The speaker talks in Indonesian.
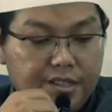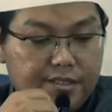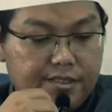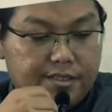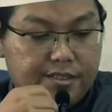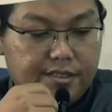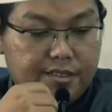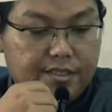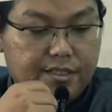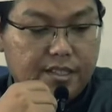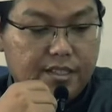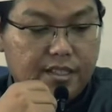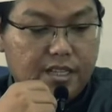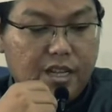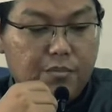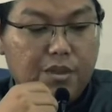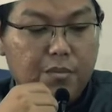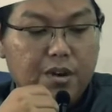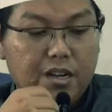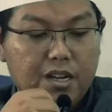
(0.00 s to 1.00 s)
hadis kata
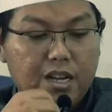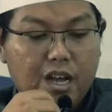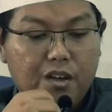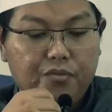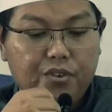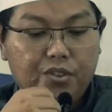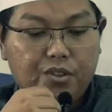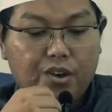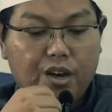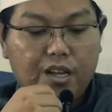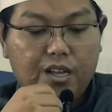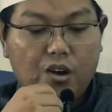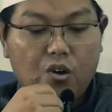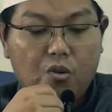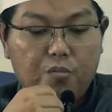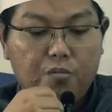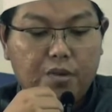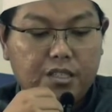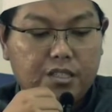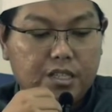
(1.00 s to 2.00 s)
Nabi man hafidha
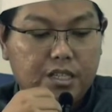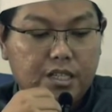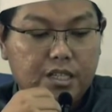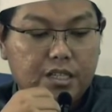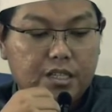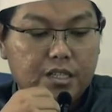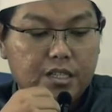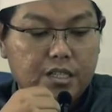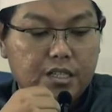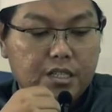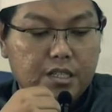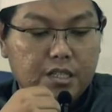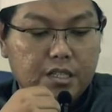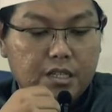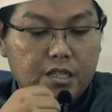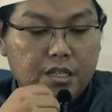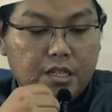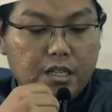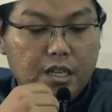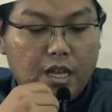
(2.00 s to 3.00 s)
ala ummati
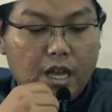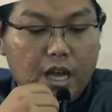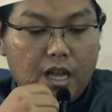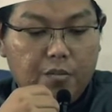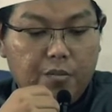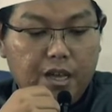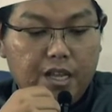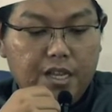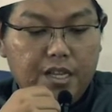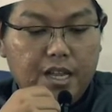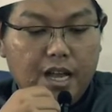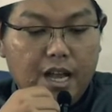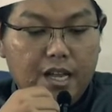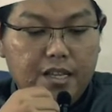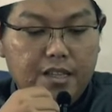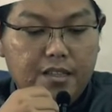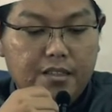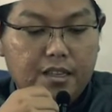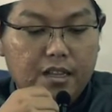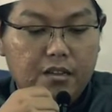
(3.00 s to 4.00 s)
arba'ina
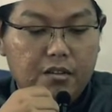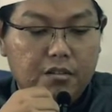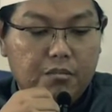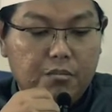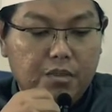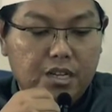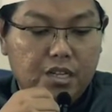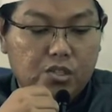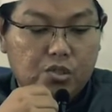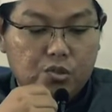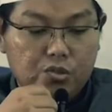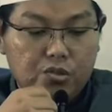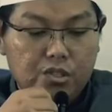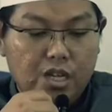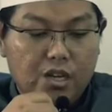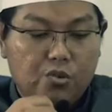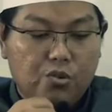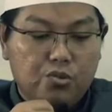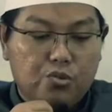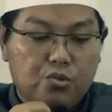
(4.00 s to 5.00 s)
hadisan minas
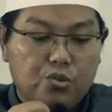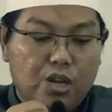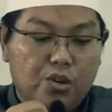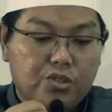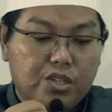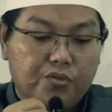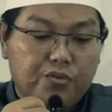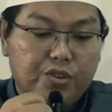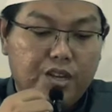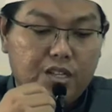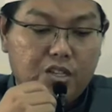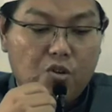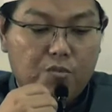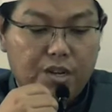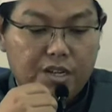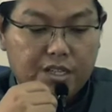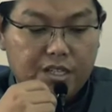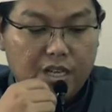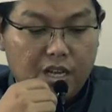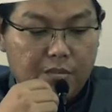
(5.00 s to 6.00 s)
sunnah kuntu syafi'an
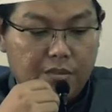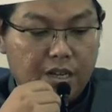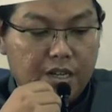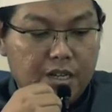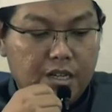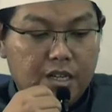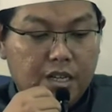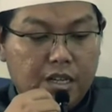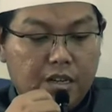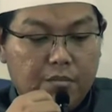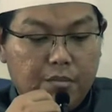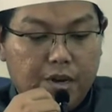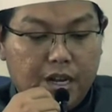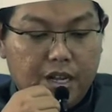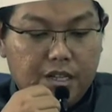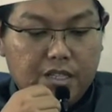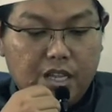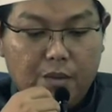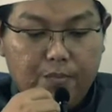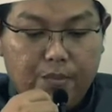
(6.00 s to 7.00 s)
yaumal qiyamah
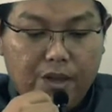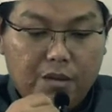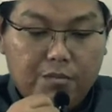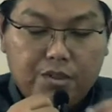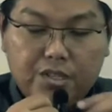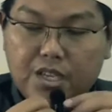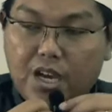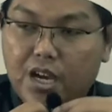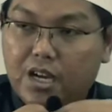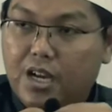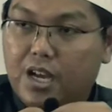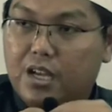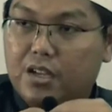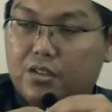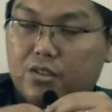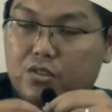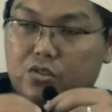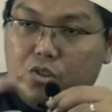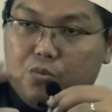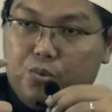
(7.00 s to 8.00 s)
barang siapa yang
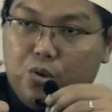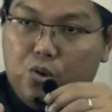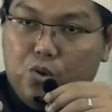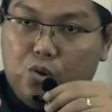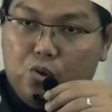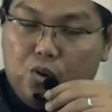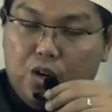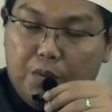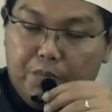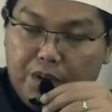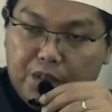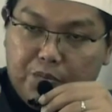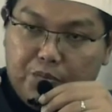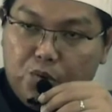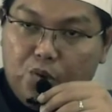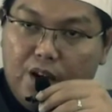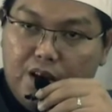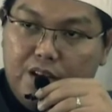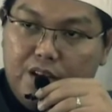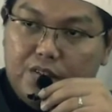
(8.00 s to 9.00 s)
menjaga 10 40
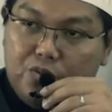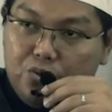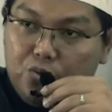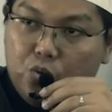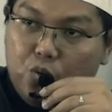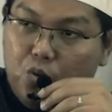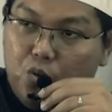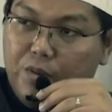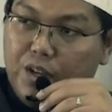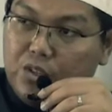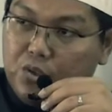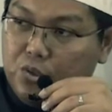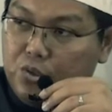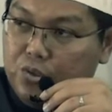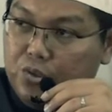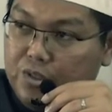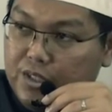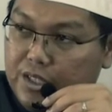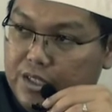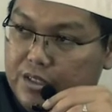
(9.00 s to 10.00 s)
hadis untuk
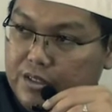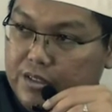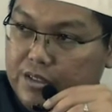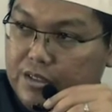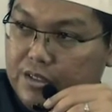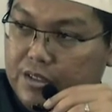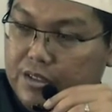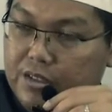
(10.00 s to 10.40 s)
umatku ya,